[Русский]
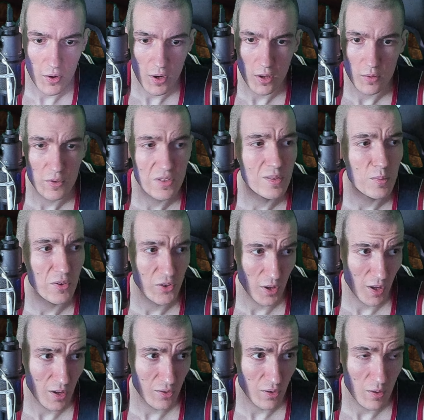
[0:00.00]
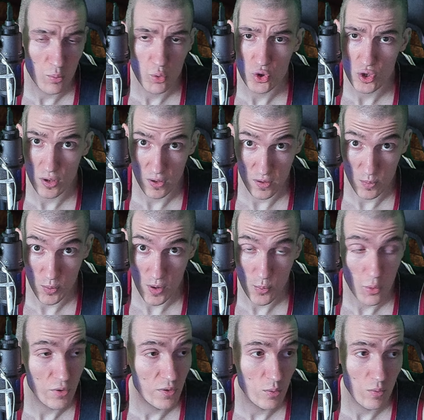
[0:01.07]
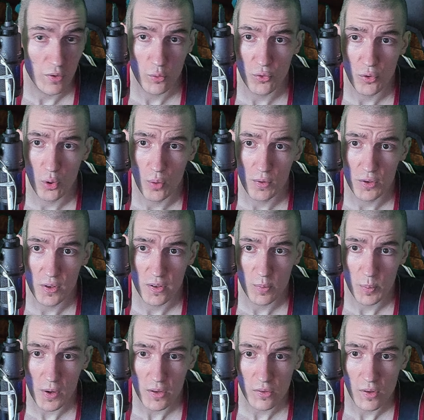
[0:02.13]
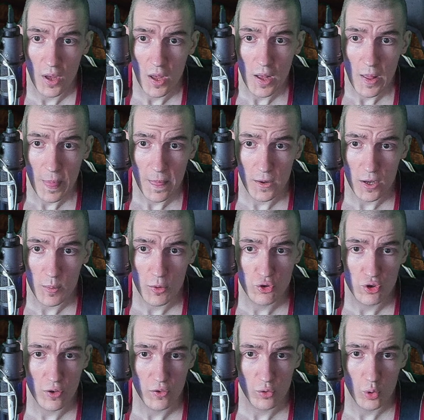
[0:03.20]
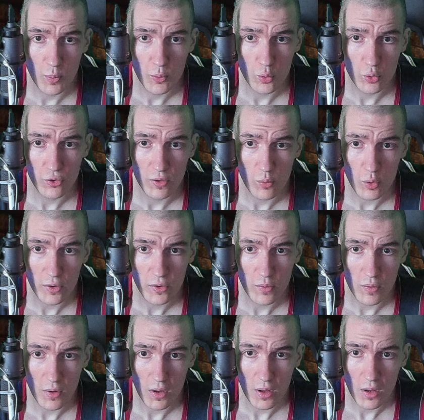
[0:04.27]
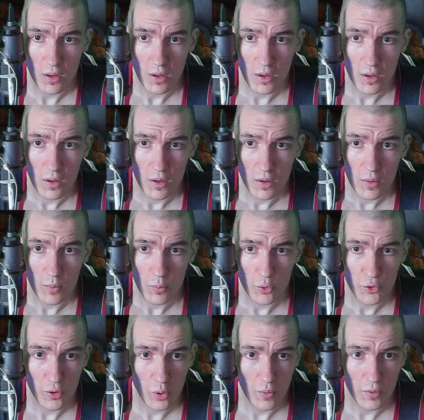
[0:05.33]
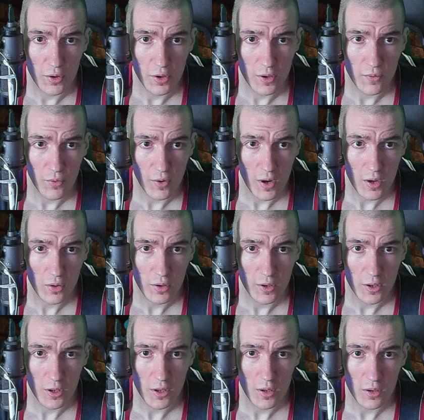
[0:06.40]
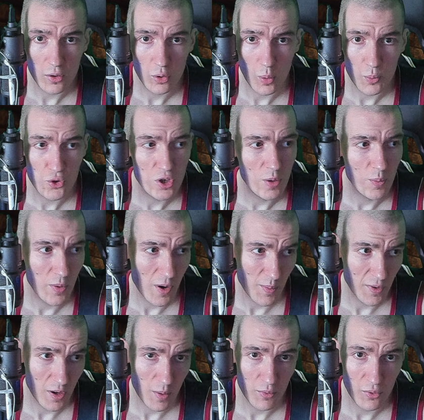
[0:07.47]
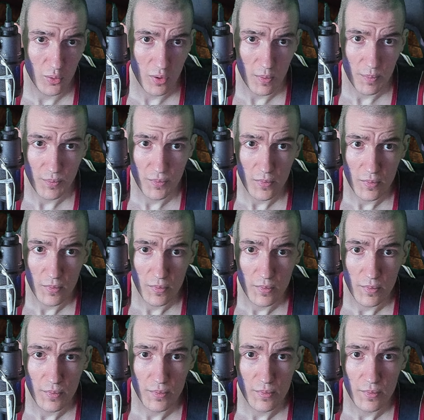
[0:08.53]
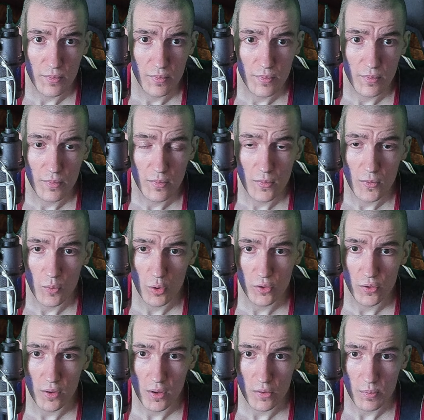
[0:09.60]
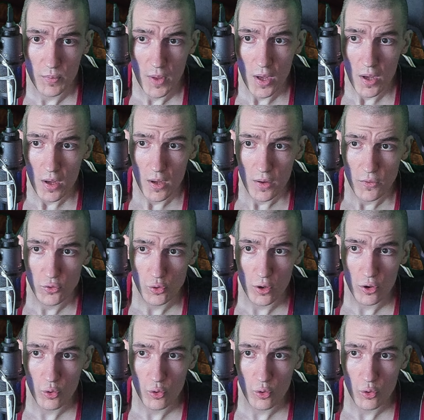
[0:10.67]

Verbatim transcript: вариант, вы самостоятельно можете найти папку, где у вас установлен Dead Space, либо через кнопку «Свойства», установленные файлы и кнопочка «Папка обзор». Вот здесь. Все